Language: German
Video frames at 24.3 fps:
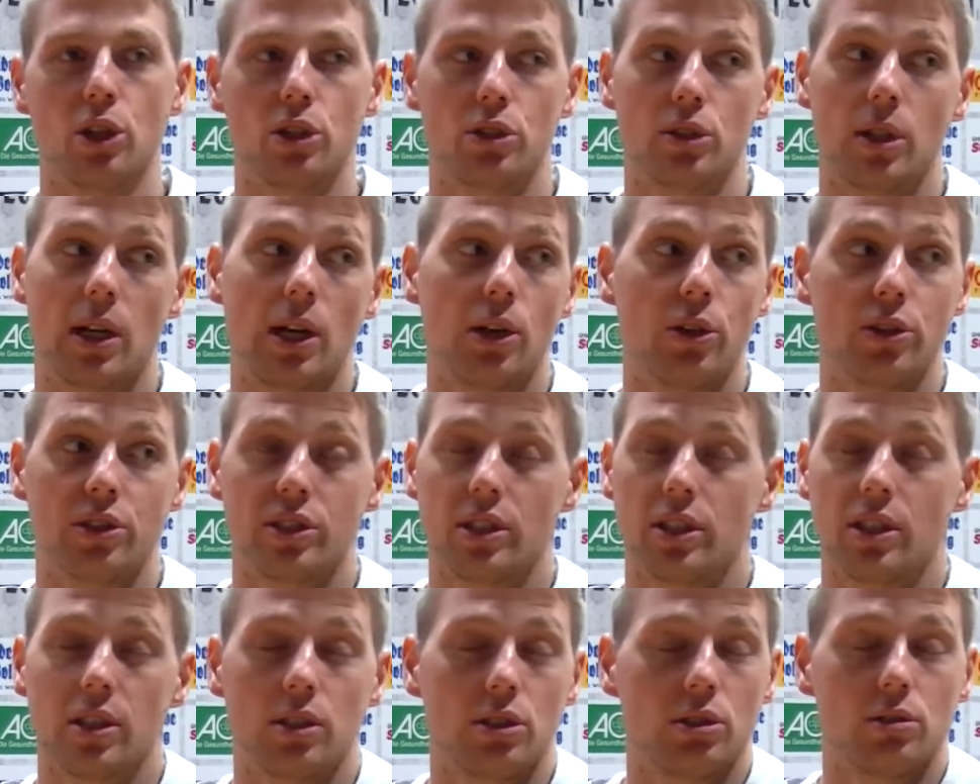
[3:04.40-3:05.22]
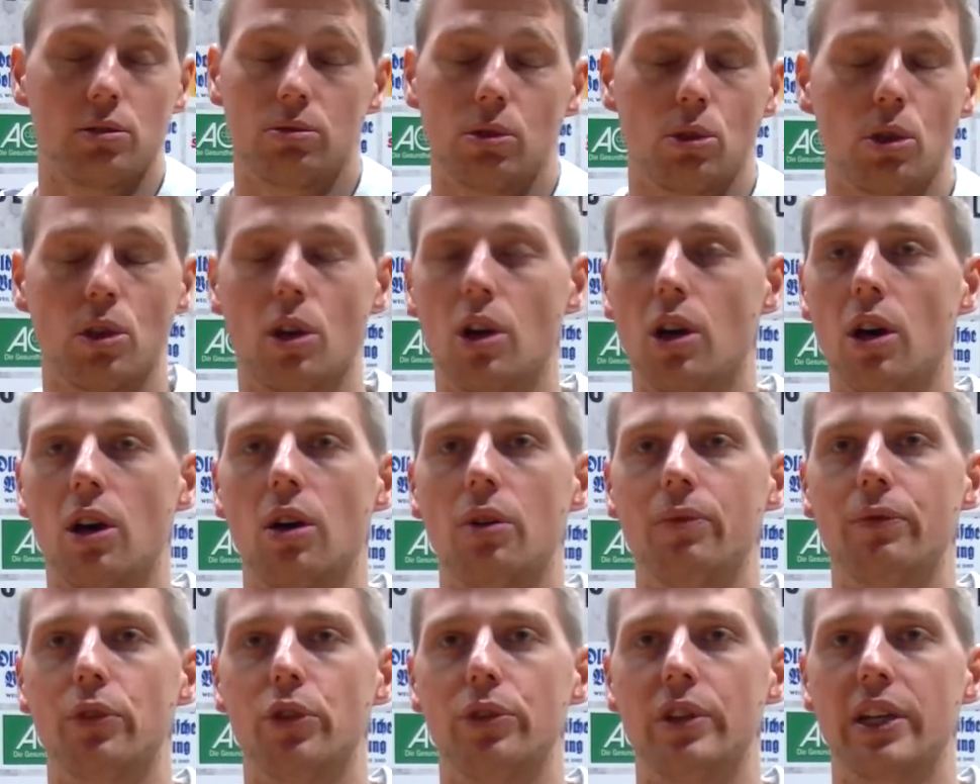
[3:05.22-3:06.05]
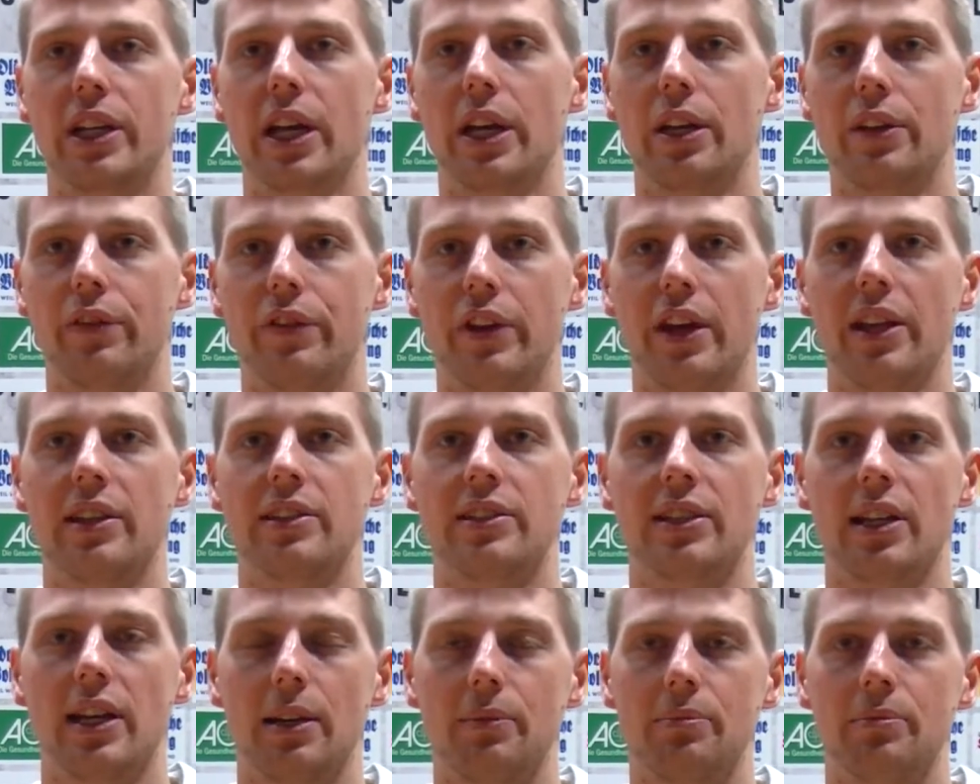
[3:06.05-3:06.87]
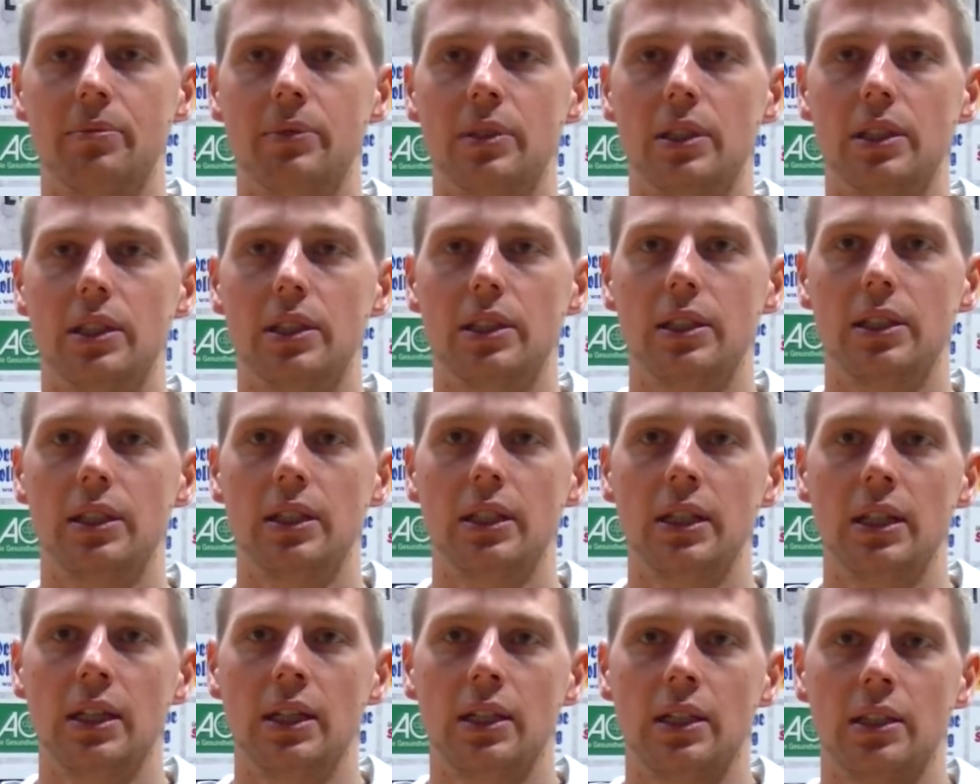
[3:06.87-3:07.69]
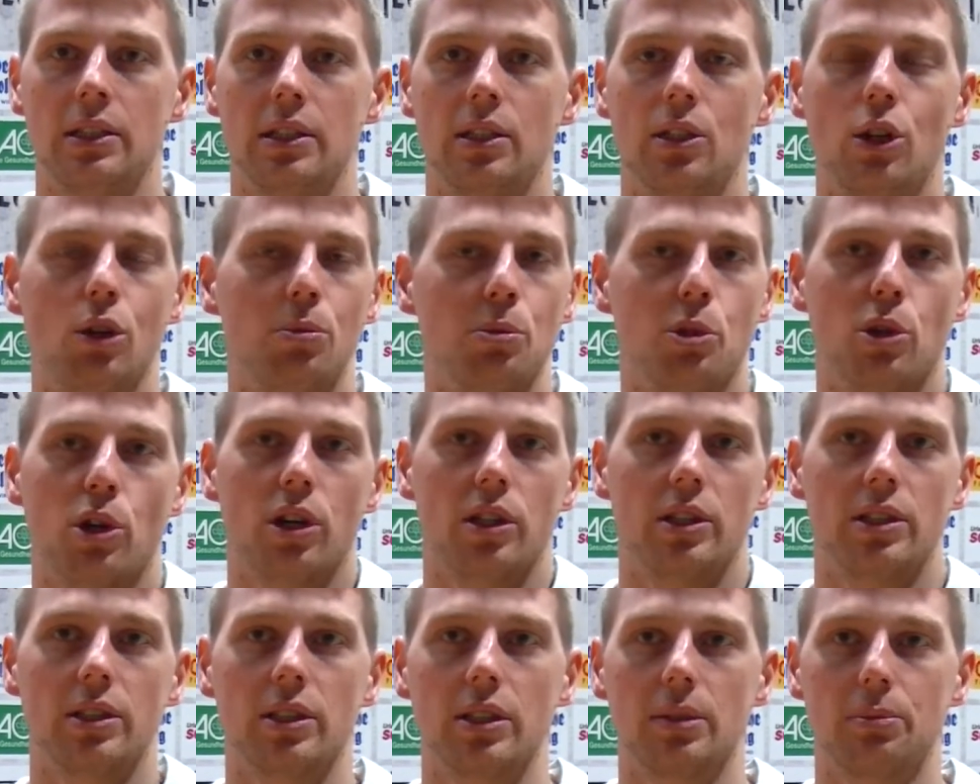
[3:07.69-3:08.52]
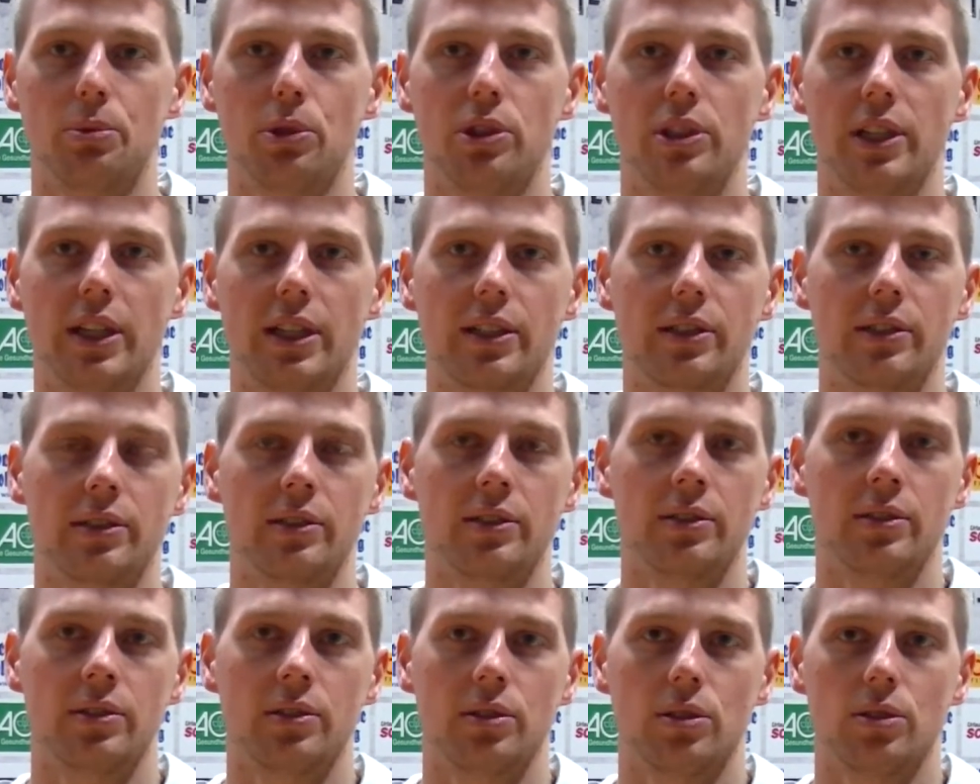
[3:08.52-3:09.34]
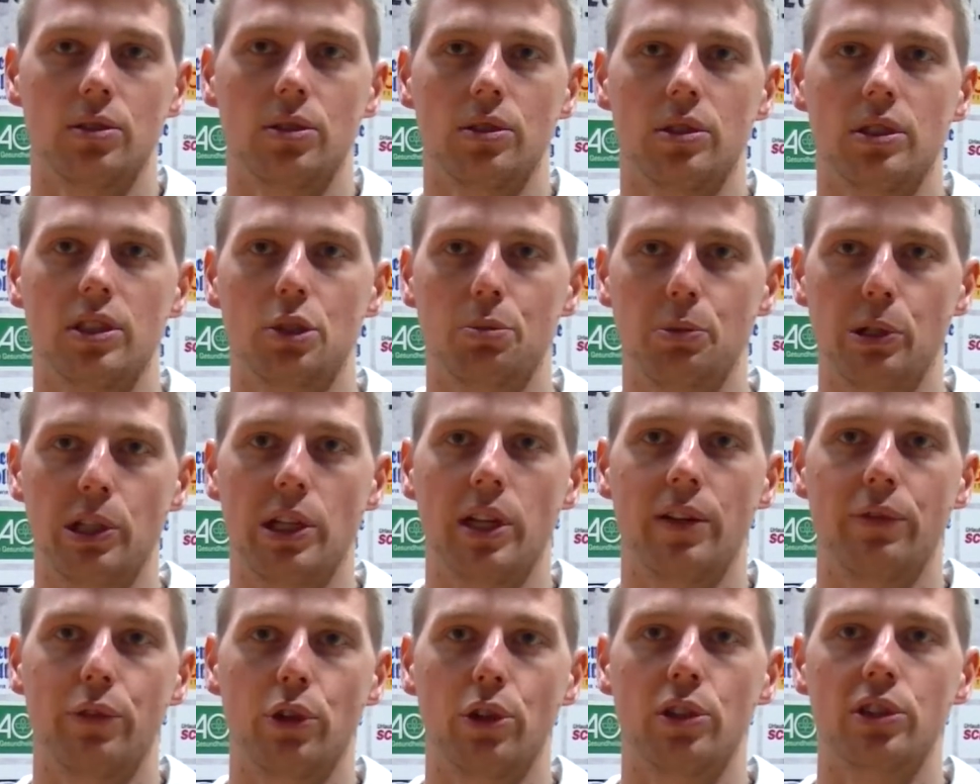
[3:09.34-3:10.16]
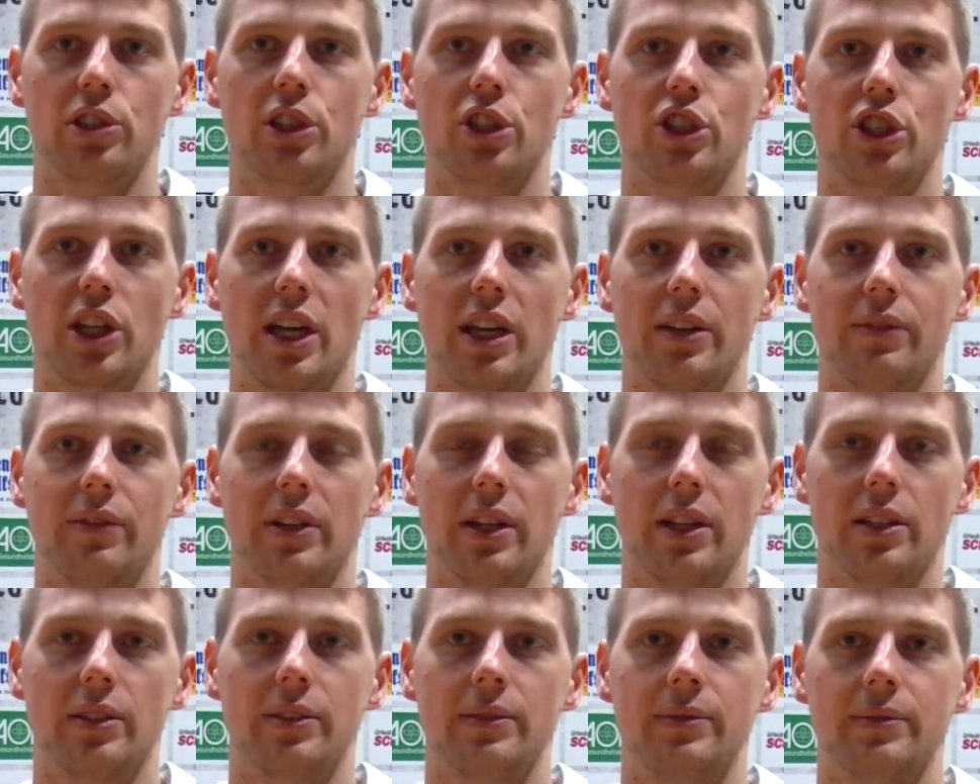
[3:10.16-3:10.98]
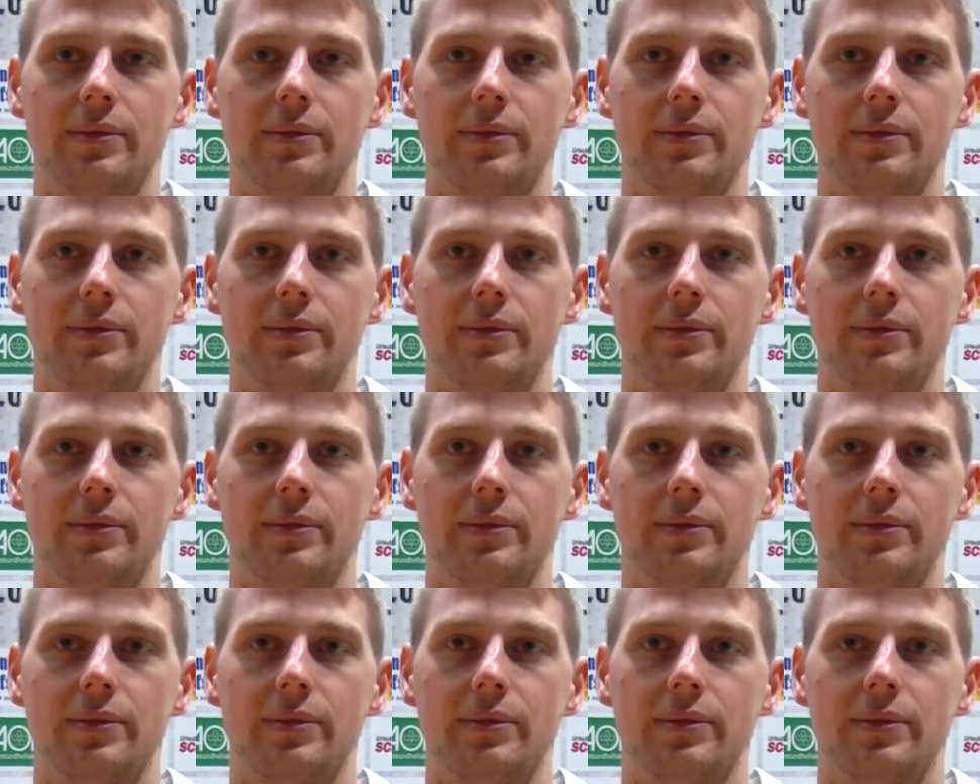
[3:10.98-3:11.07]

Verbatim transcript: auch zu Hause, obwohl wir keine Fans haben, den Homecourt äh, protecten und das Spiel dann für uns entscheiden werden.